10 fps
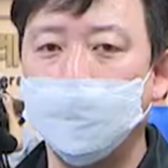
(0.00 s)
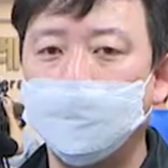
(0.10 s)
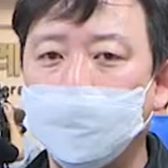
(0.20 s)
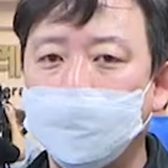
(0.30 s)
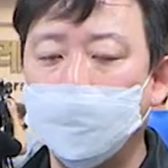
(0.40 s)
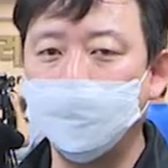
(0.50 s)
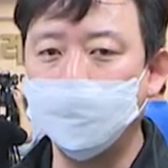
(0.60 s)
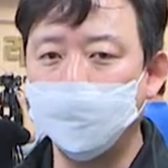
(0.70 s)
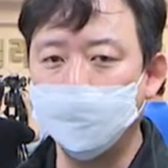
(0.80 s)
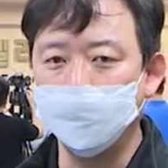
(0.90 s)
연방
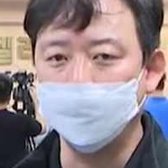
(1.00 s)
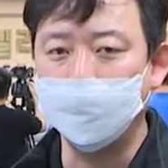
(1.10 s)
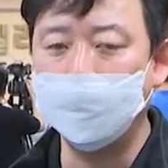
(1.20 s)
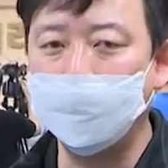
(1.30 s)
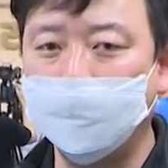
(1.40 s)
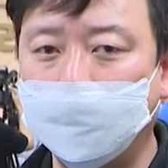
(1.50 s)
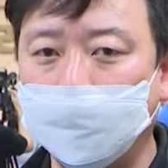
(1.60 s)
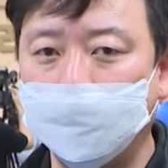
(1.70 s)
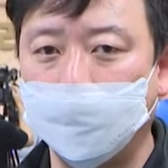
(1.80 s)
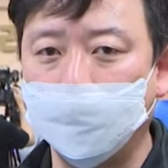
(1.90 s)
하원 의원은
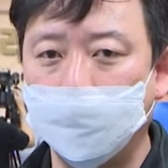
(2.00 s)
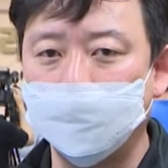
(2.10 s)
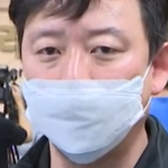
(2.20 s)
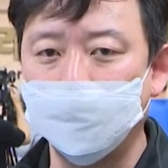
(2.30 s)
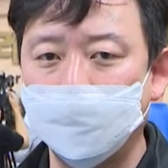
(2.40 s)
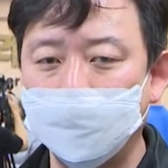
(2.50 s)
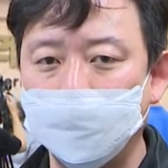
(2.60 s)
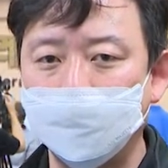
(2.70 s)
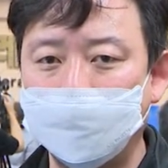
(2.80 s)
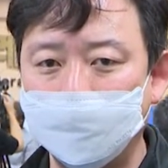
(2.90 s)
LA시장 선거에서도
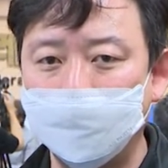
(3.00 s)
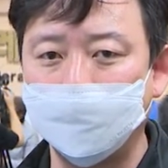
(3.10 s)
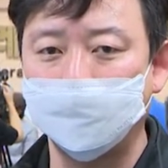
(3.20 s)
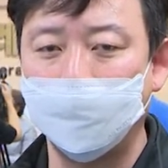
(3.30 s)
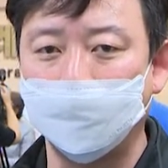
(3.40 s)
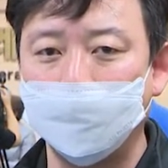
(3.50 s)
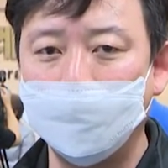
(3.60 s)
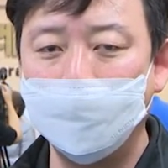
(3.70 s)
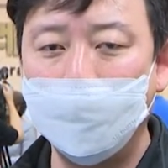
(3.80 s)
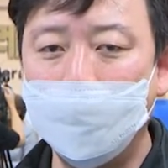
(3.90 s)
승리를 자신하지만
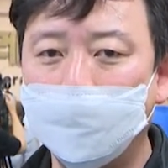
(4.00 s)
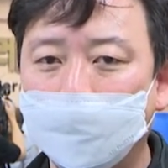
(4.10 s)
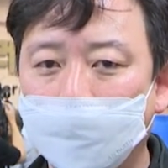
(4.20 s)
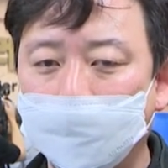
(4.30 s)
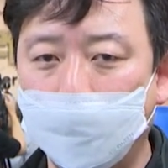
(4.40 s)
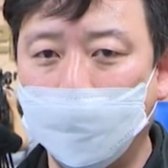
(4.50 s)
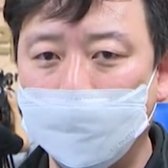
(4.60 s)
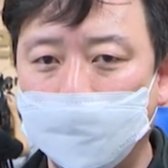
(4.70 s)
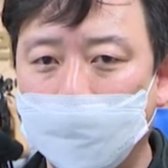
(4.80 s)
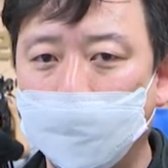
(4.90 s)
한인들의
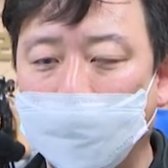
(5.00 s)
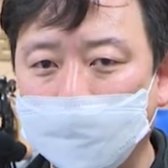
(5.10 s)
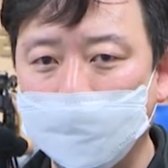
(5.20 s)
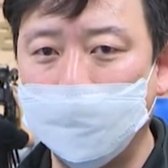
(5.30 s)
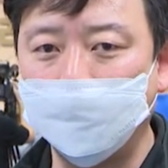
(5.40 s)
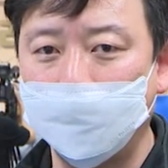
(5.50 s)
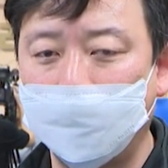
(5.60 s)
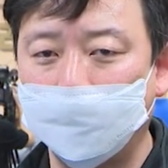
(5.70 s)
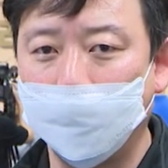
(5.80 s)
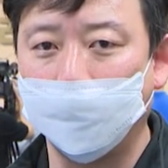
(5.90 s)
표가 있어야 완승할 수
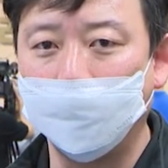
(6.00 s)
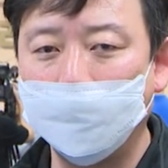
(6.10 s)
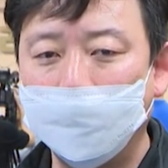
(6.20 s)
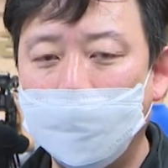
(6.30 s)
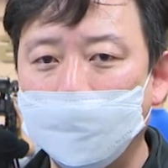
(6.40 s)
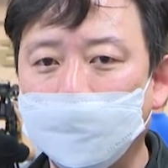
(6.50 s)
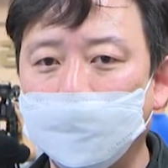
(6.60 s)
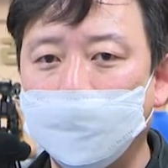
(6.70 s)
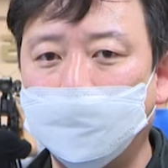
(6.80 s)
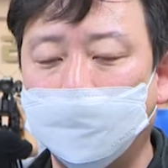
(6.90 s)
있다며
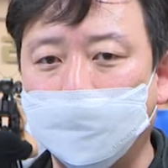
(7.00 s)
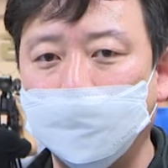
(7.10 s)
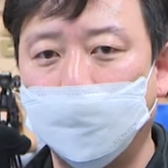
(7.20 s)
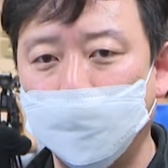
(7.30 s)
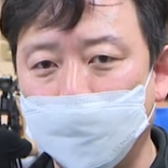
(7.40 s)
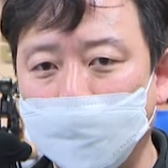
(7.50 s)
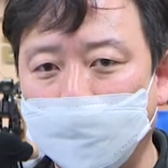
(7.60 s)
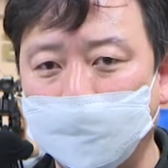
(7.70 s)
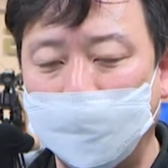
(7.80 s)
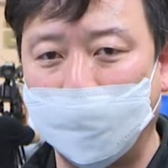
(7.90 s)
한인들의 지지를
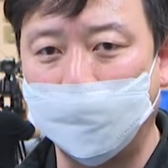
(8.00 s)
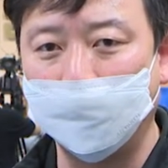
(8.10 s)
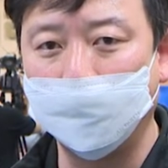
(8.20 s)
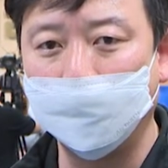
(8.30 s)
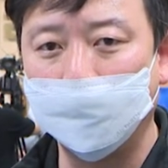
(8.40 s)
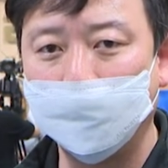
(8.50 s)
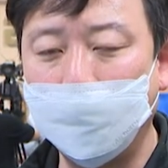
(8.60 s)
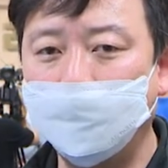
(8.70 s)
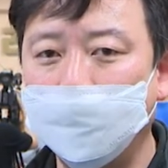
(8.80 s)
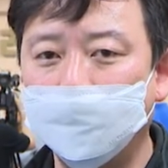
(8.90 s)
호소했습니다.
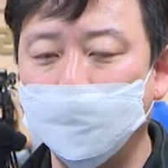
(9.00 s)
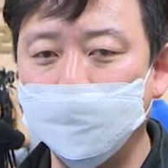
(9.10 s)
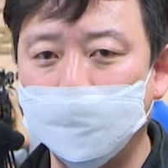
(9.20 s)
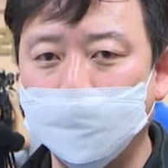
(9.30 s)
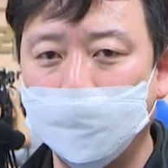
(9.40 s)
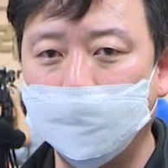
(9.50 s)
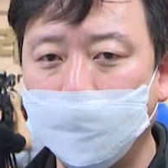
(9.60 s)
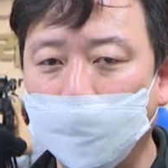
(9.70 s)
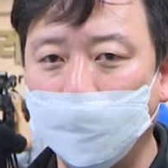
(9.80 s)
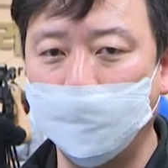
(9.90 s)
KBS 뉴스
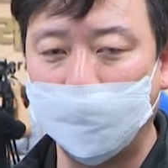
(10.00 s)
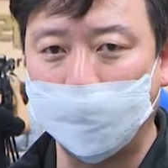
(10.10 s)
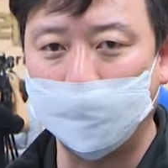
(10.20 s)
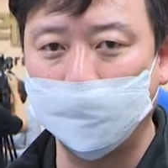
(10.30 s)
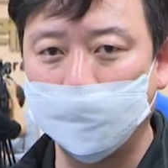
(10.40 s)
김경일입니다.